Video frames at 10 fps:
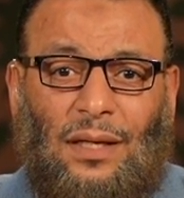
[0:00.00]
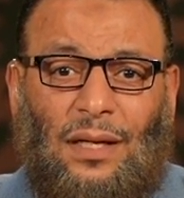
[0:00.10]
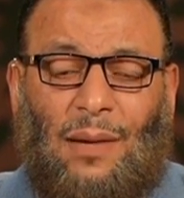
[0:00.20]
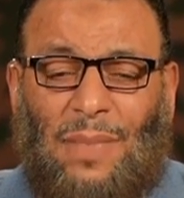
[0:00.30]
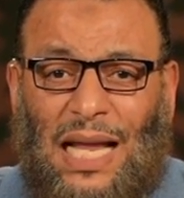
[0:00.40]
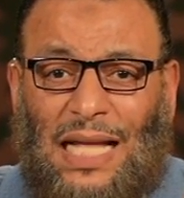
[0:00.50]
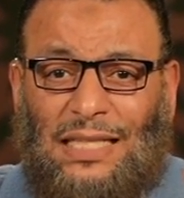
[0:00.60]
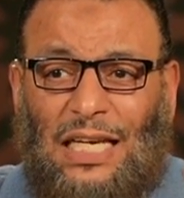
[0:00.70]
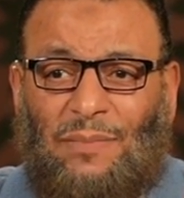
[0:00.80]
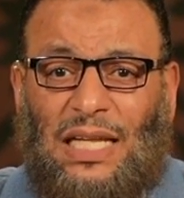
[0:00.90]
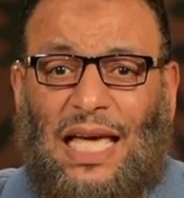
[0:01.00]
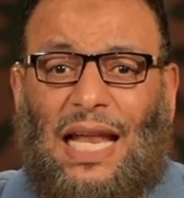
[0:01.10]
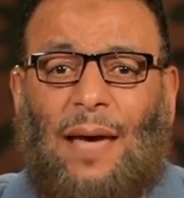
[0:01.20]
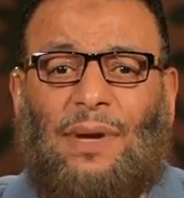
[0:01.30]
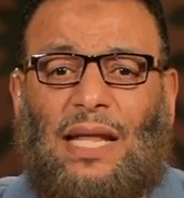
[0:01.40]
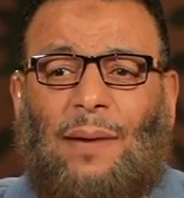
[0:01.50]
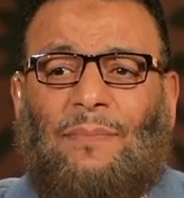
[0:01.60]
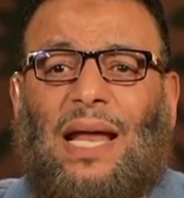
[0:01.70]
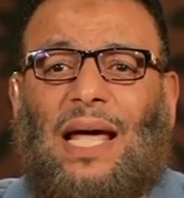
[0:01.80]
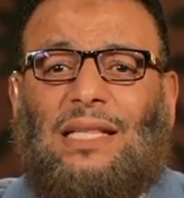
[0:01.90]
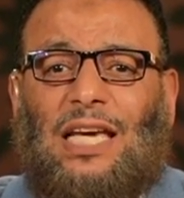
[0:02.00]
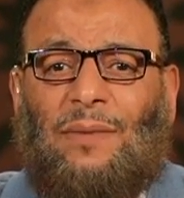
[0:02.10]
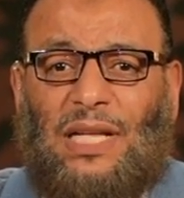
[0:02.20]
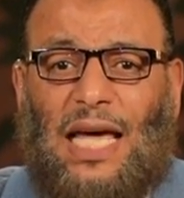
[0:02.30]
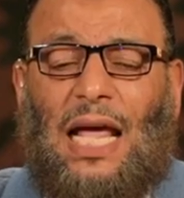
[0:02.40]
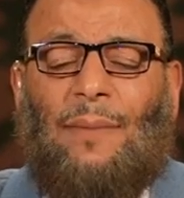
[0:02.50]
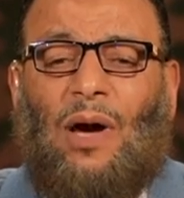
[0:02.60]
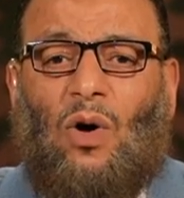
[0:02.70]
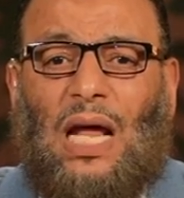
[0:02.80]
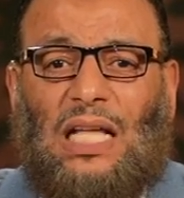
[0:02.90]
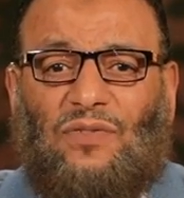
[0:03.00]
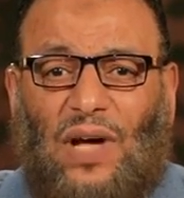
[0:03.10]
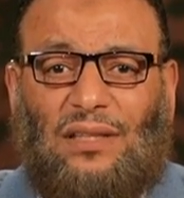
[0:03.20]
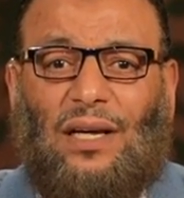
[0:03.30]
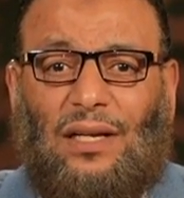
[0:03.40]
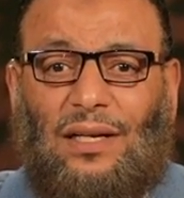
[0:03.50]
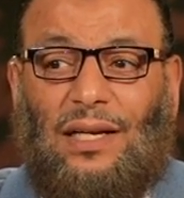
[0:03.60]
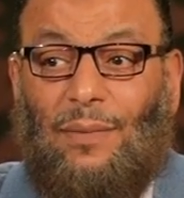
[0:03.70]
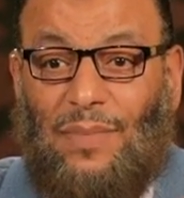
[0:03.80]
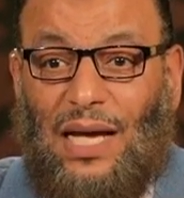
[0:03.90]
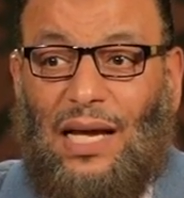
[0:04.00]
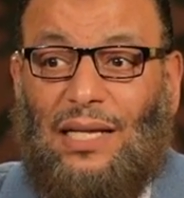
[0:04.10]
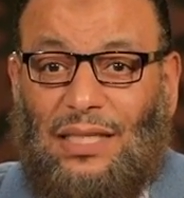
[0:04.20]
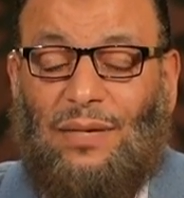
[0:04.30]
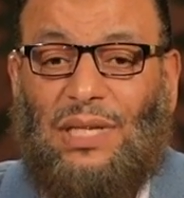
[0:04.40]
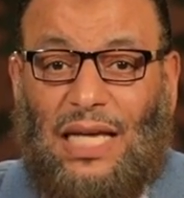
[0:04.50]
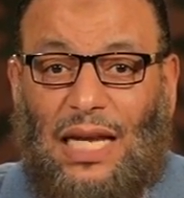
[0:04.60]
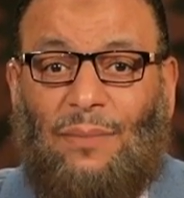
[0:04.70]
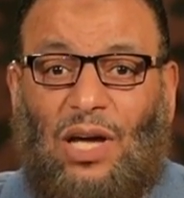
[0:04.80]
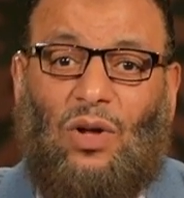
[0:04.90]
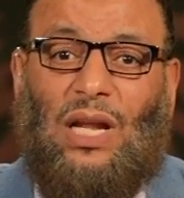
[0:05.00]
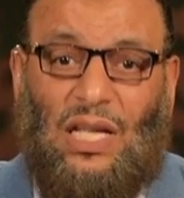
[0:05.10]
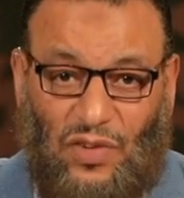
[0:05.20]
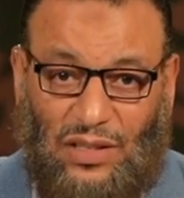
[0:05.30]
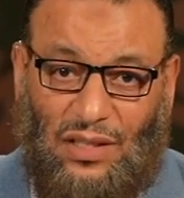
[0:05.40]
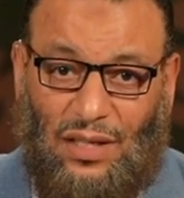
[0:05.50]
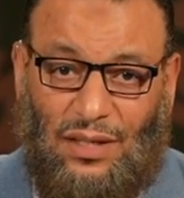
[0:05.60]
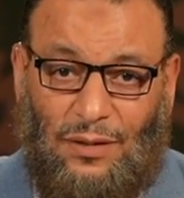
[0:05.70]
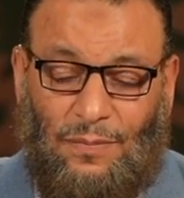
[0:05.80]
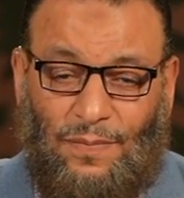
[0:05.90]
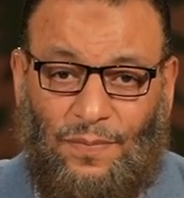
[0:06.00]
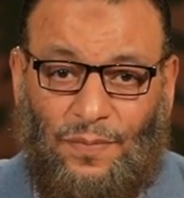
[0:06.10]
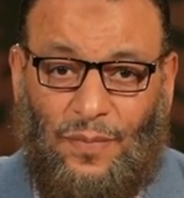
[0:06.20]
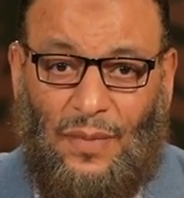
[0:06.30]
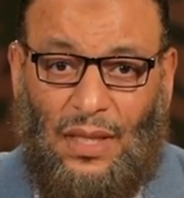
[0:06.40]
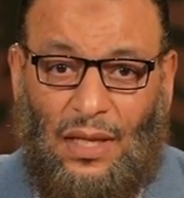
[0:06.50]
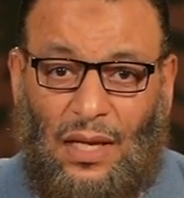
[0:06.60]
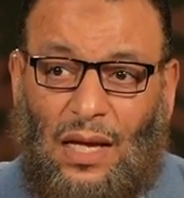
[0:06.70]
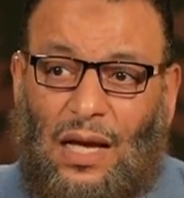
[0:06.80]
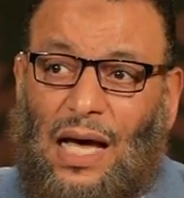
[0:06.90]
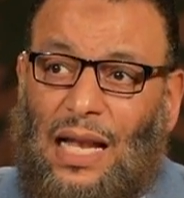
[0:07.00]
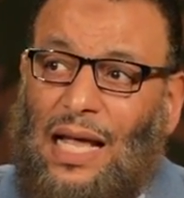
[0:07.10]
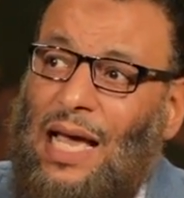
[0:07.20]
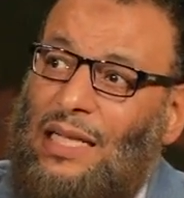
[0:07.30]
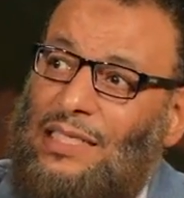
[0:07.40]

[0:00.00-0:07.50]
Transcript: لما انا انتهي من كلامي لما انا انتهي من كلامي هقول لك اتفضل لما انا انتهي من كلامي هقول لك اتفضل نعم الان